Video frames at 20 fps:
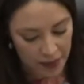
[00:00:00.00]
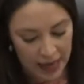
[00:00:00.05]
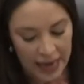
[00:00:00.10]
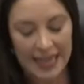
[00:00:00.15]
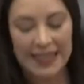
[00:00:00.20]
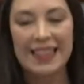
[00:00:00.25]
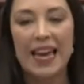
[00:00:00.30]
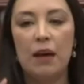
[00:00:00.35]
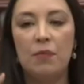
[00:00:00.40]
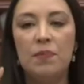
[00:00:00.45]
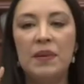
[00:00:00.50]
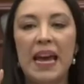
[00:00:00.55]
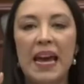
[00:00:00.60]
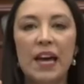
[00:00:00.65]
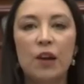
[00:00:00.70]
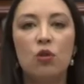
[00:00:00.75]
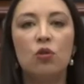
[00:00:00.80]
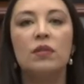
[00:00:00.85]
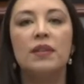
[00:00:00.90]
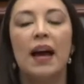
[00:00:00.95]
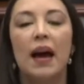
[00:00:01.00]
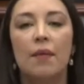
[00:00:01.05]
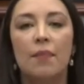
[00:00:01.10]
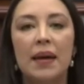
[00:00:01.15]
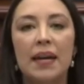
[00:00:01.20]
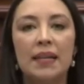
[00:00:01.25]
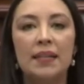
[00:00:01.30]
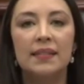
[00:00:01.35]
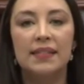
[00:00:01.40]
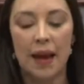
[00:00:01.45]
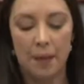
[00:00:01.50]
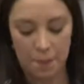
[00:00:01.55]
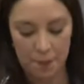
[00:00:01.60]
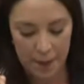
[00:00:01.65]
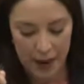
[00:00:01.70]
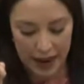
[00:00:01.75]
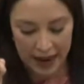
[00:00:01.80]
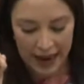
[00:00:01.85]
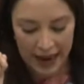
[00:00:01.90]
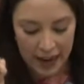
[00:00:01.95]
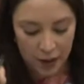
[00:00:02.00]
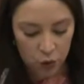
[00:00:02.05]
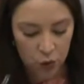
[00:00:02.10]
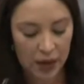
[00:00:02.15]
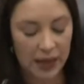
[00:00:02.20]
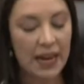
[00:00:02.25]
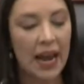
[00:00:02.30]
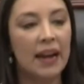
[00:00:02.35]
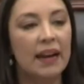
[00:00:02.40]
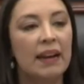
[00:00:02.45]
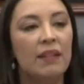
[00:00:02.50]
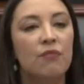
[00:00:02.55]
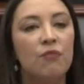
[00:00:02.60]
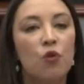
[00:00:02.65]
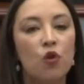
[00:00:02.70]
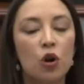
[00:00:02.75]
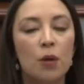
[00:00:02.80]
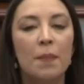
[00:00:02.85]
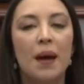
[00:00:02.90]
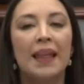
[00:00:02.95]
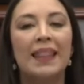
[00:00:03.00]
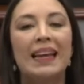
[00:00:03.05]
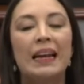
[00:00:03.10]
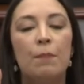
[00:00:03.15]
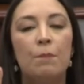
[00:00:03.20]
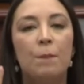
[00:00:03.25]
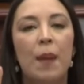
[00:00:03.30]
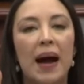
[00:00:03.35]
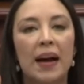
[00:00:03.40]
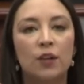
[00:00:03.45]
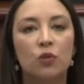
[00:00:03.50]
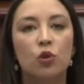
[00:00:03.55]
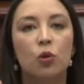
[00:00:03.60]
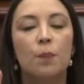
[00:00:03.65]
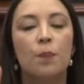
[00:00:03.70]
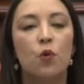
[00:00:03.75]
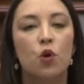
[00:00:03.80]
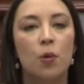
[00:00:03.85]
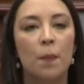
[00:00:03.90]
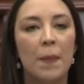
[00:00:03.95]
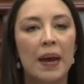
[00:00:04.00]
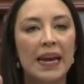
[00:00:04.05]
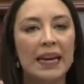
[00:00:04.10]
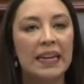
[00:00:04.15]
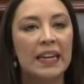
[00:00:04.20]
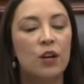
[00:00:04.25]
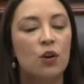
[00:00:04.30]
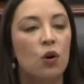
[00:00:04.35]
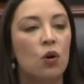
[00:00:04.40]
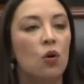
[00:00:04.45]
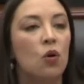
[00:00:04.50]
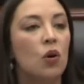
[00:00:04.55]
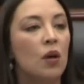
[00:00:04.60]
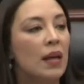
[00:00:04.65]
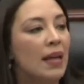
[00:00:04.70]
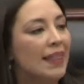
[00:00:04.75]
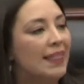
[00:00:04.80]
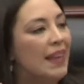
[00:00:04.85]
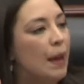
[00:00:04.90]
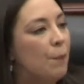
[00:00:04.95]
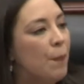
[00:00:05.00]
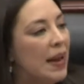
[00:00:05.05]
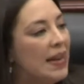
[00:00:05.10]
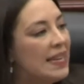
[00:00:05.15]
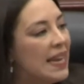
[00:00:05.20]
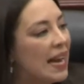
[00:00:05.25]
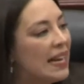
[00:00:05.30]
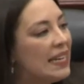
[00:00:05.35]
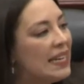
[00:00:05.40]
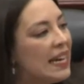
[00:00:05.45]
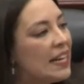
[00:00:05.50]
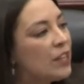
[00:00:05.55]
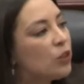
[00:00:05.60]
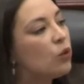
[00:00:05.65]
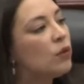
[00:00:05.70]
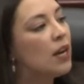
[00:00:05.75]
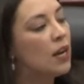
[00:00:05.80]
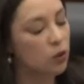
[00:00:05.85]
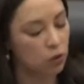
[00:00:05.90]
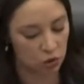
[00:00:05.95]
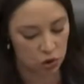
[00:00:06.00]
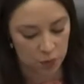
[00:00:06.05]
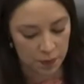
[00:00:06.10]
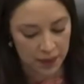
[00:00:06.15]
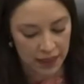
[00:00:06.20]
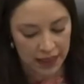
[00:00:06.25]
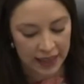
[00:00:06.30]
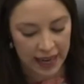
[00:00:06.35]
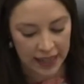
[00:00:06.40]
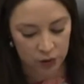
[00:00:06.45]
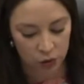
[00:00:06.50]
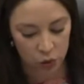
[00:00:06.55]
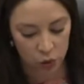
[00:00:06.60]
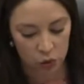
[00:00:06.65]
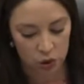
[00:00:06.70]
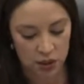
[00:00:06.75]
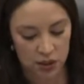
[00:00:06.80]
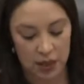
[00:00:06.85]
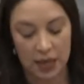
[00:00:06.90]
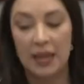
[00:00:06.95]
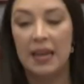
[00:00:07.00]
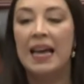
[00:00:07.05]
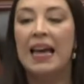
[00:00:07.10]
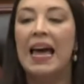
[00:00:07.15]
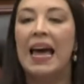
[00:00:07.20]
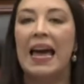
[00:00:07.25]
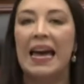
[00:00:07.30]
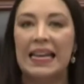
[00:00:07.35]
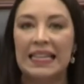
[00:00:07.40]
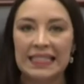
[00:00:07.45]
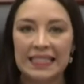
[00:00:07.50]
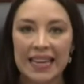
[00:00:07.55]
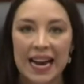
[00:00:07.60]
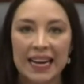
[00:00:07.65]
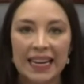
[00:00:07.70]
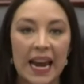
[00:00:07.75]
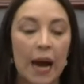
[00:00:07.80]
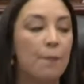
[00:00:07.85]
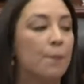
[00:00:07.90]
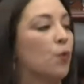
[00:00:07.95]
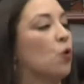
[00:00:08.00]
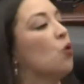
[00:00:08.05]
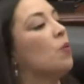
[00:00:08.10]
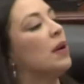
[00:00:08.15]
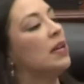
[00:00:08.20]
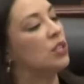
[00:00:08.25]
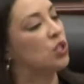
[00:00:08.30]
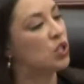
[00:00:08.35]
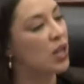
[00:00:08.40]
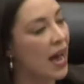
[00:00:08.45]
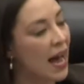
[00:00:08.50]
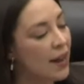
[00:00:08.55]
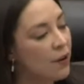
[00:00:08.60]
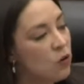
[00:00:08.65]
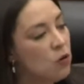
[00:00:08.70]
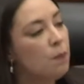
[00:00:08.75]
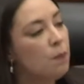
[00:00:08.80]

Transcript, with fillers: debieron de haberse amparado en la reforma del Pacto por México de Peña Nieto en el 2014, esa que aprovecharon